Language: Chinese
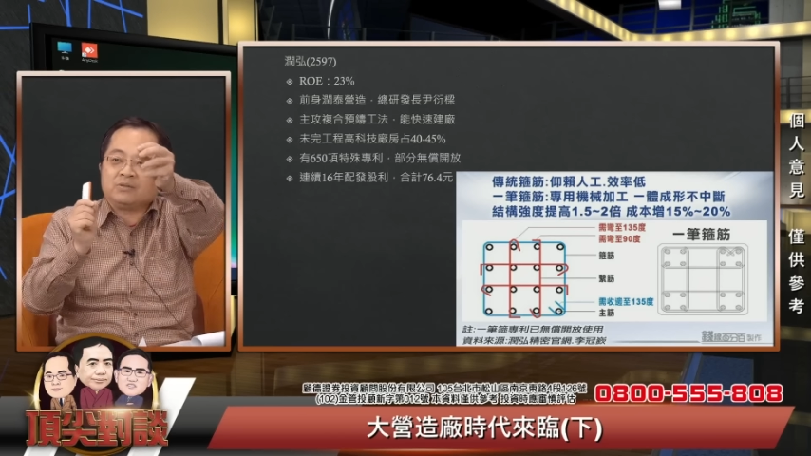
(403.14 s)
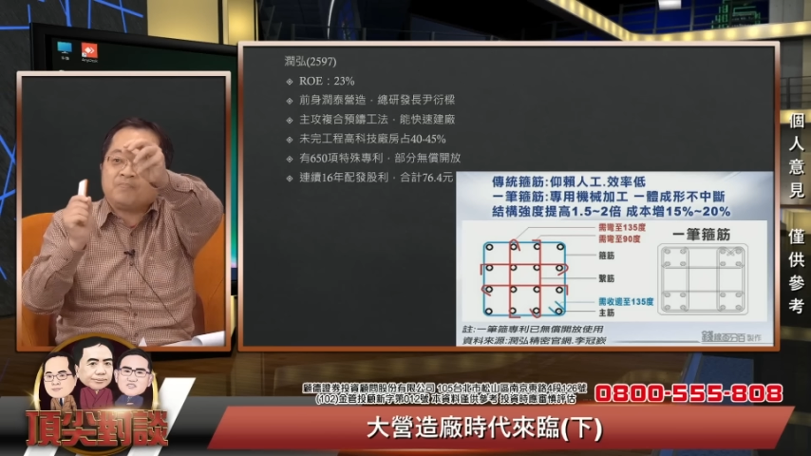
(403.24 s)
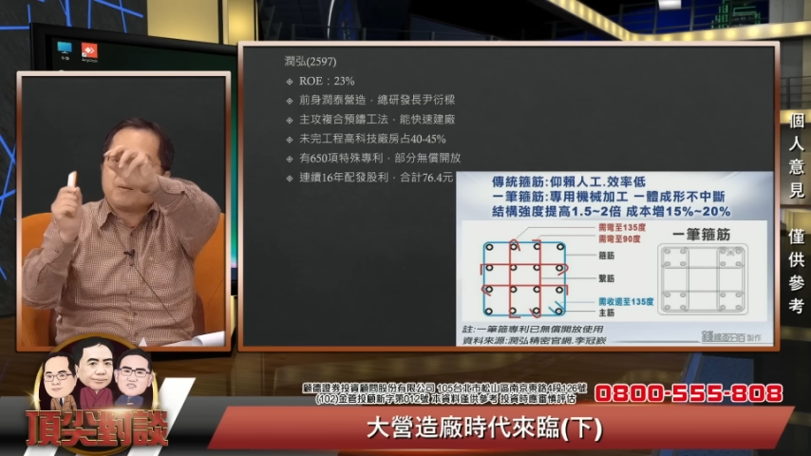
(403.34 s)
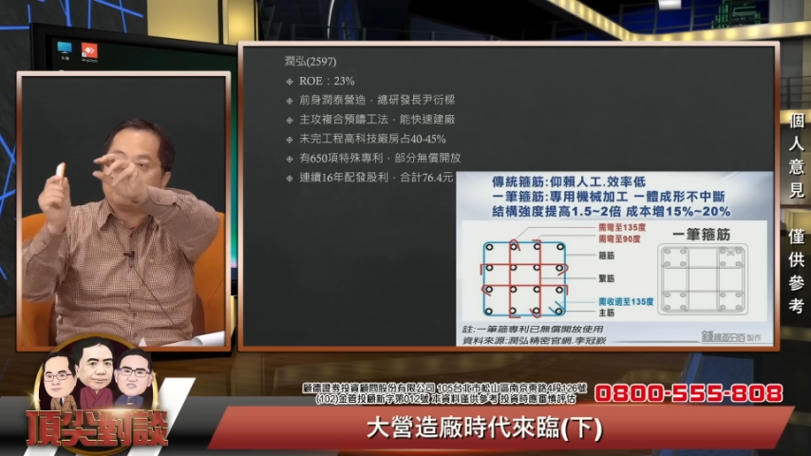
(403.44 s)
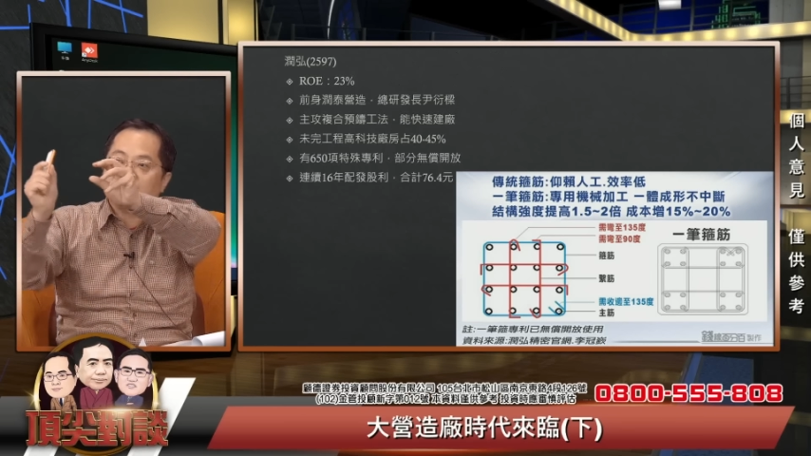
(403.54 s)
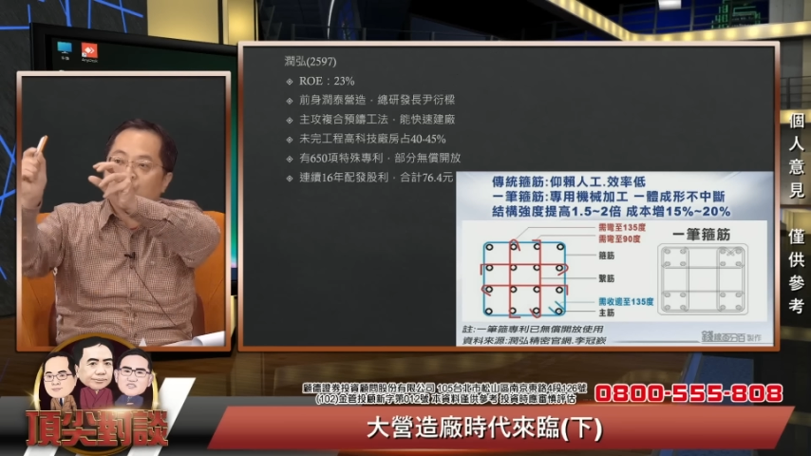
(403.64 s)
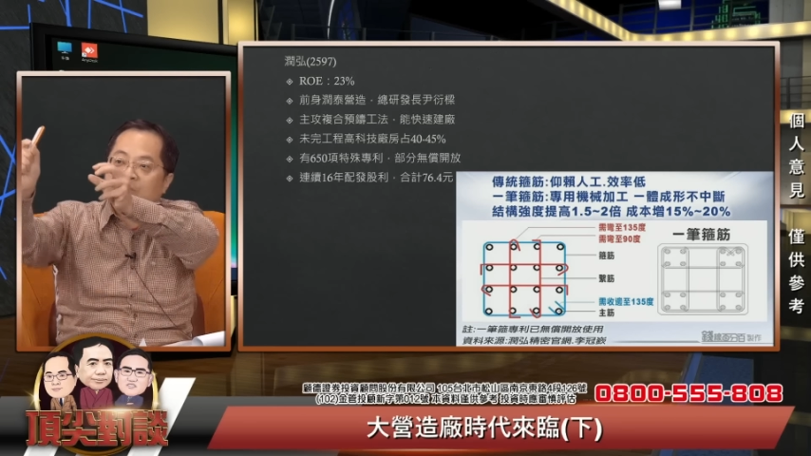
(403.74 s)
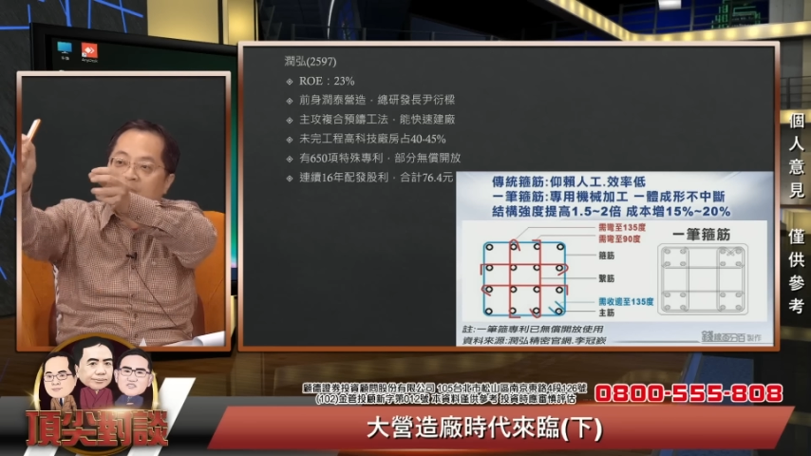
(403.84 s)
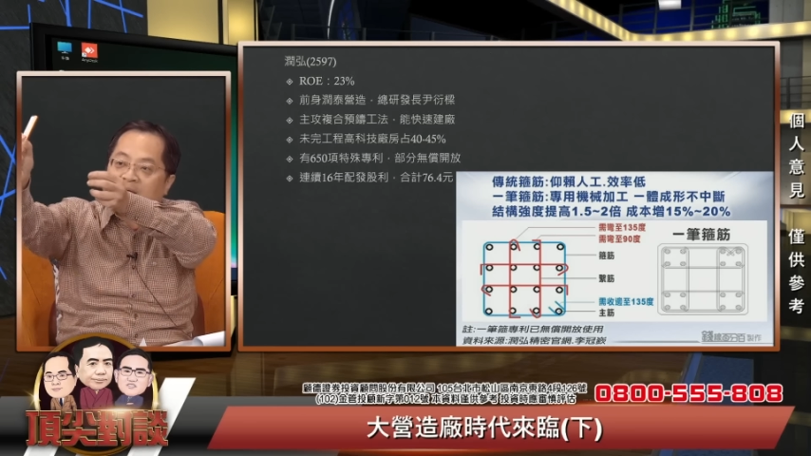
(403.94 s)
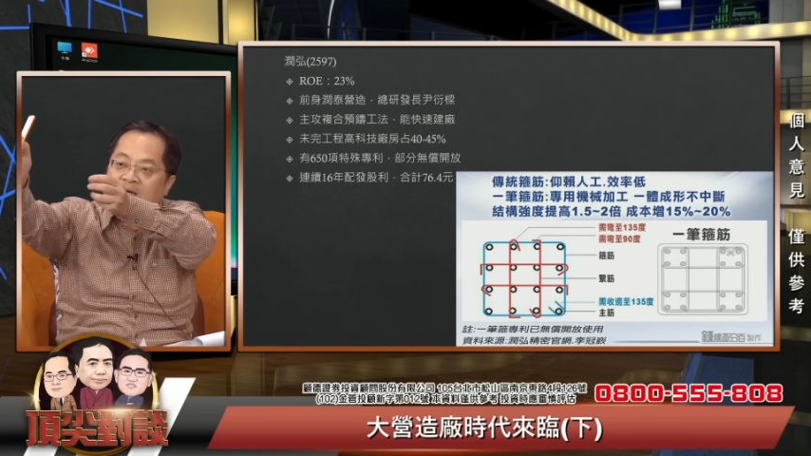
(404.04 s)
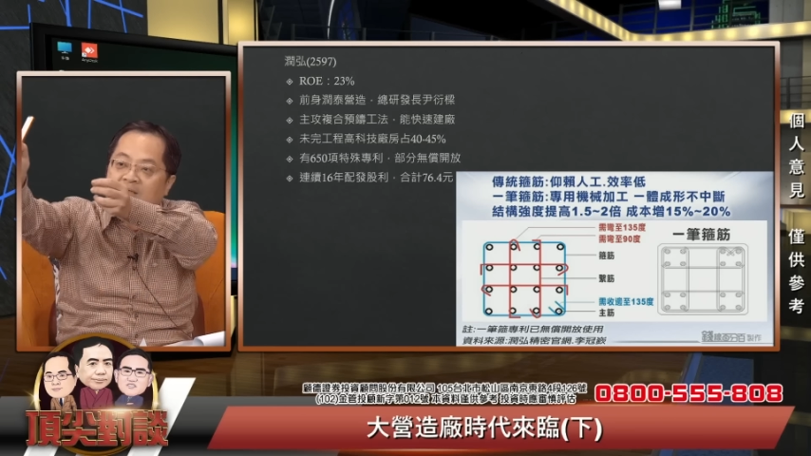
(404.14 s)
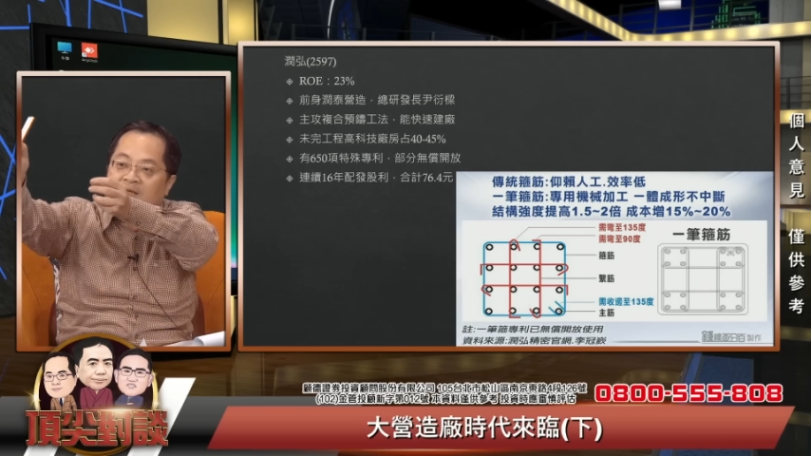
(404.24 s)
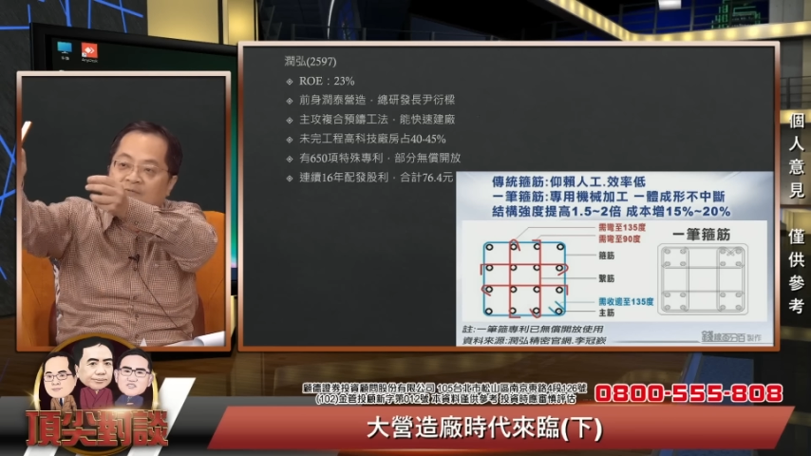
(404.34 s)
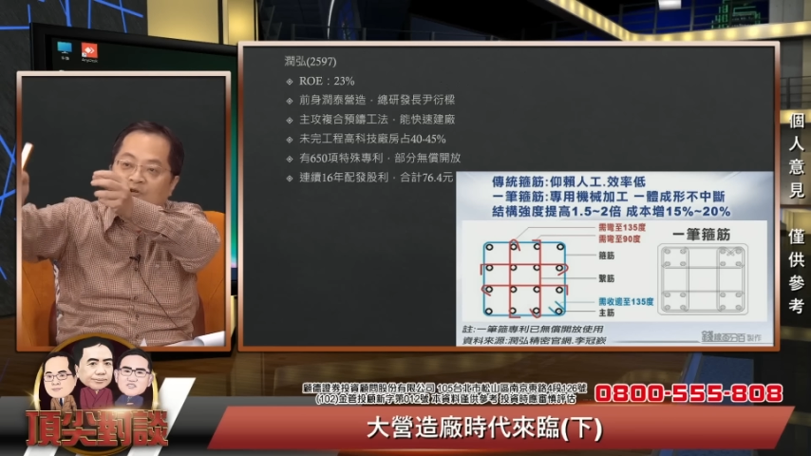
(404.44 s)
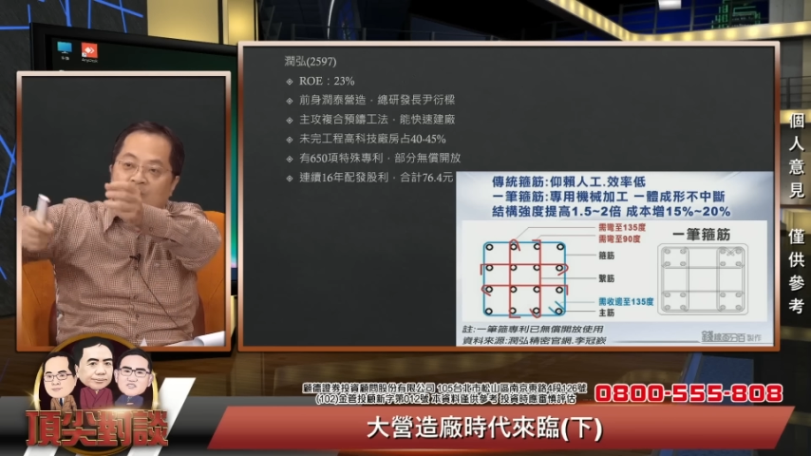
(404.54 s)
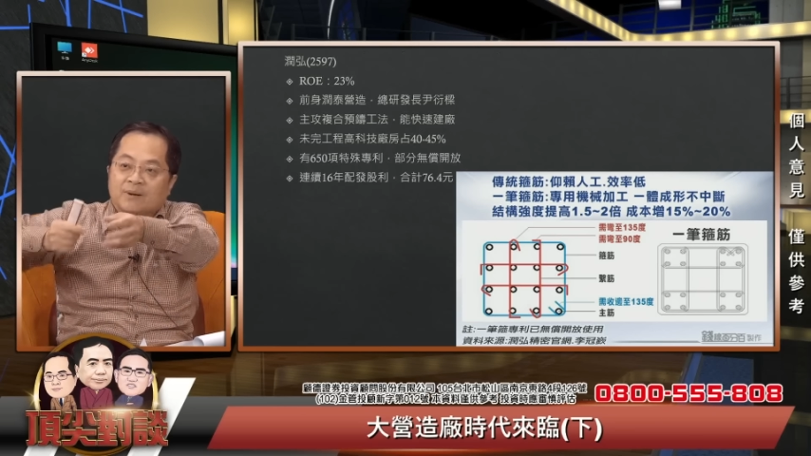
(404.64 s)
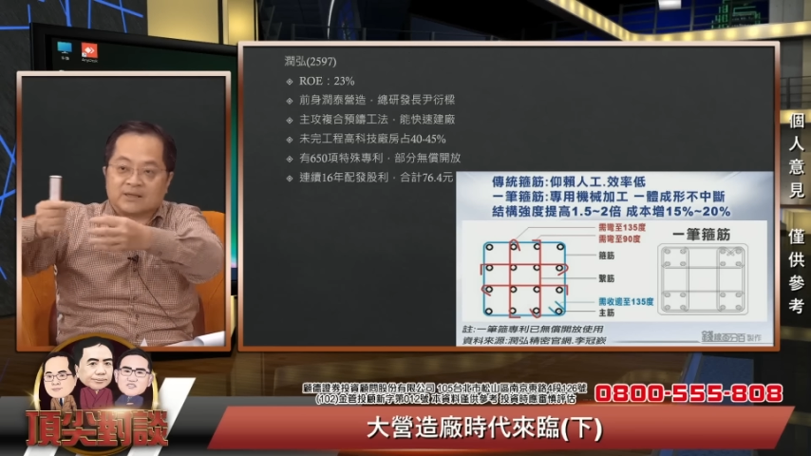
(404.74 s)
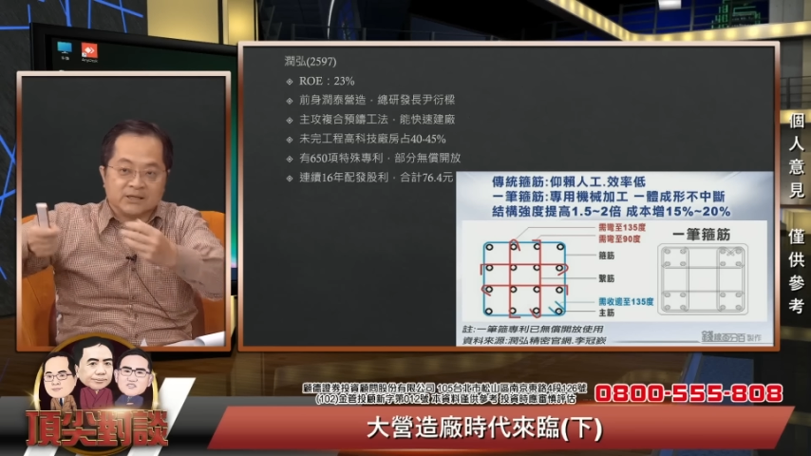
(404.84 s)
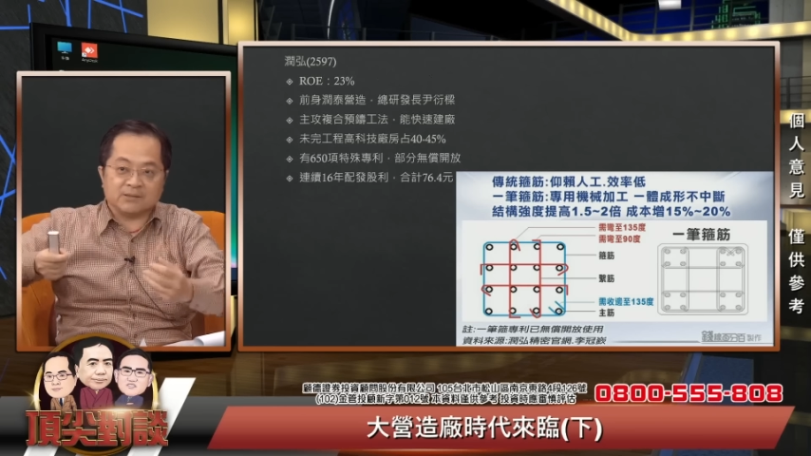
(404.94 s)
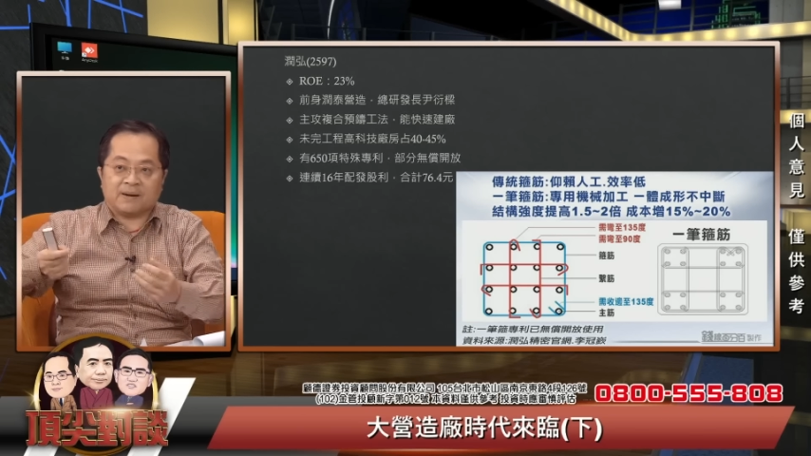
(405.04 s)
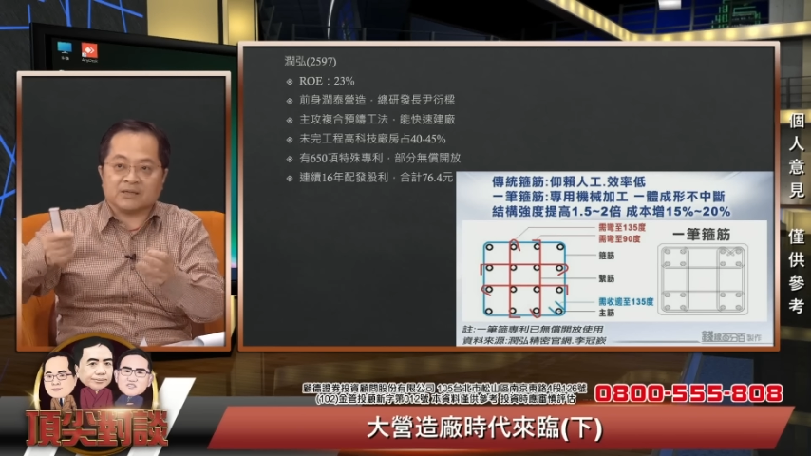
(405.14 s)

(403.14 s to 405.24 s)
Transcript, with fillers: 不是说每一个接缝都要把铁丝绑起来，